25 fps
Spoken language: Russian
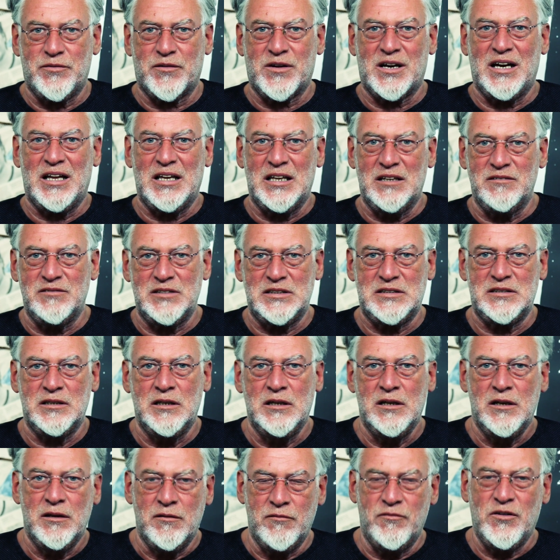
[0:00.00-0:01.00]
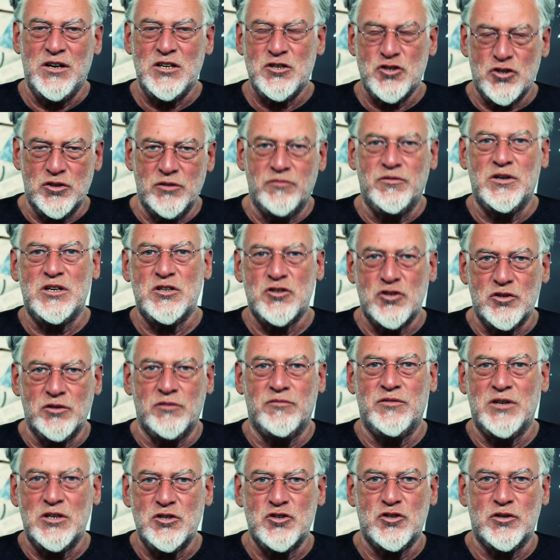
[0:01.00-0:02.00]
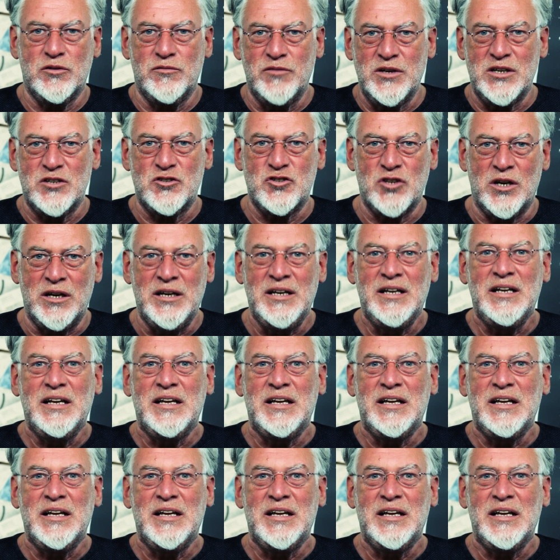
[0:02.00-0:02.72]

вкалывать. Выше, выше, выше, выше.